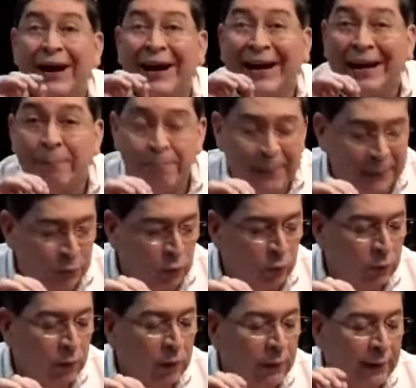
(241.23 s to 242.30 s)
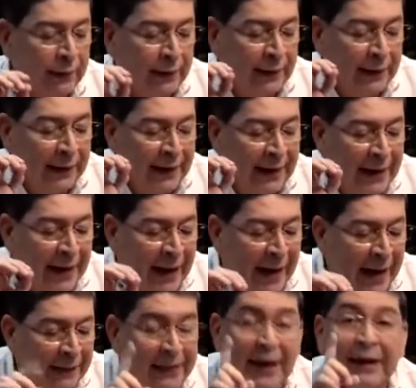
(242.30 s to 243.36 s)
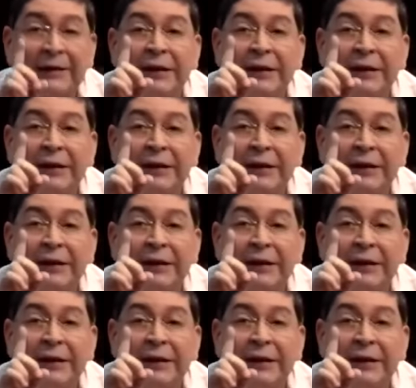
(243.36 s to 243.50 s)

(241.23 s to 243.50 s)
Repito, nadie,